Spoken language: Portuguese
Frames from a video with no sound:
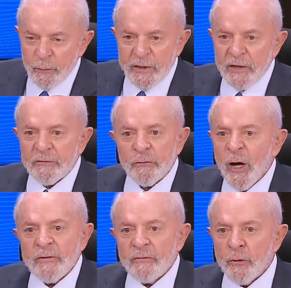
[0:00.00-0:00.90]
porque
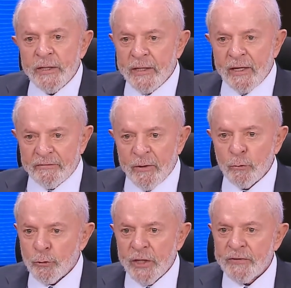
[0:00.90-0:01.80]
só a
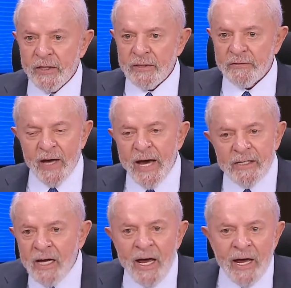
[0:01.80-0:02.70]
desoneração do jeito que eles
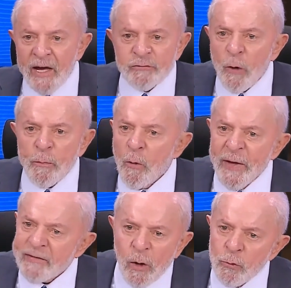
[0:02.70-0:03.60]
querem é só para
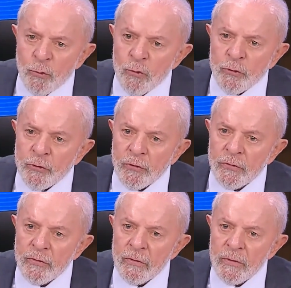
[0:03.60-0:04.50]
aumentar o lucro.